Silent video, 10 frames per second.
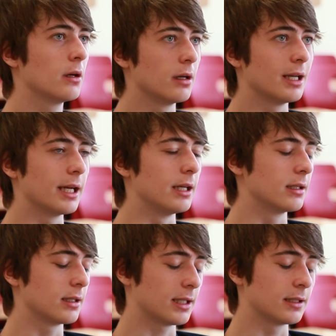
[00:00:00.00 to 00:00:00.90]
Nein,
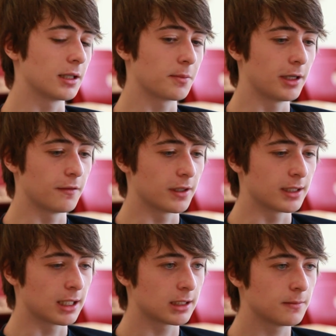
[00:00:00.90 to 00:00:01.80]
ich hatte nicht mal einen
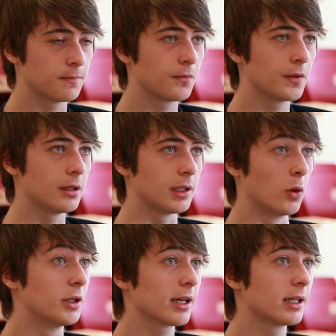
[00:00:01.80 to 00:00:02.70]
Verdacht. Der
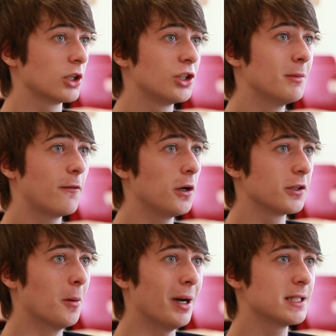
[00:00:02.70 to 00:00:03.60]
Unterricht erschien mir völlig
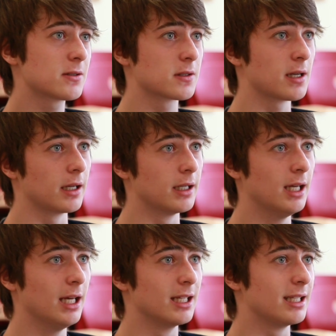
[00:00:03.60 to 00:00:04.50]
normal zu sein.
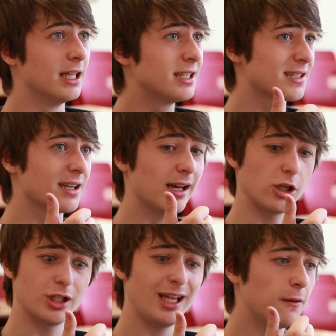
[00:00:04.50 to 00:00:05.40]
Die hinterste Reihe
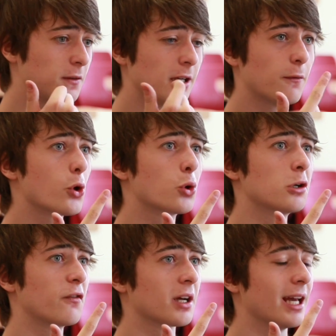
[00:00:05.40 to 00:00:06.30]
schläft, die davor guckt
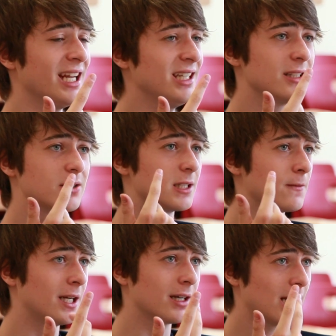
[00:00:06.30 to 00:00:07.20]
auf ihre Handys, die
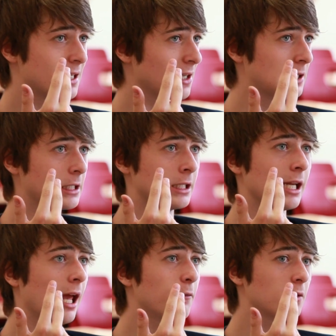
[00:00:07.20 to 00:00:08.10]
zweite Reihe zeichnet in ihren
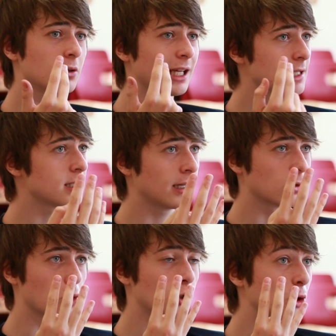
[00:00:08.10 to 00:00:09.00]
Heften und die erste Reihe
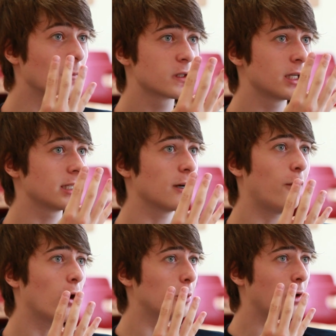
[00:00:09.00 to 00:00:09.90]
guckt stumpfsinnig nach
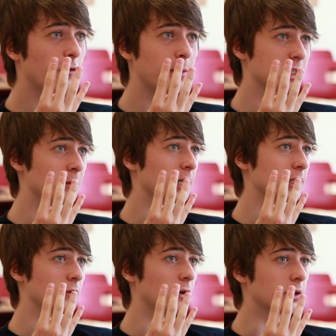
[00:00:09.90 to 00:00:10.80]
vorne, um Aufmerksamkeit
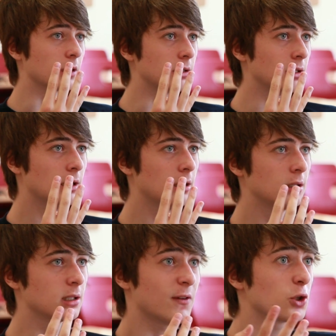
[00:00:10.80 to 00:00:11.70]
zu heucheln.
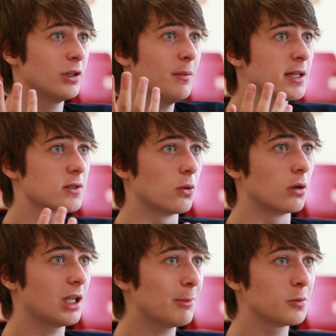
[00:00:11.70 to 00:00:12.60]
Das war schon immer so,
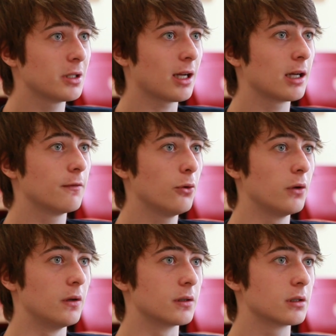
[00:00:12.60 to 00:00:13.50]
da habe ich mich dran
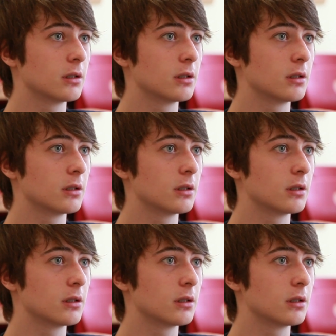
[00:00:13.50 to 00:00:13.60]
gewöhnt.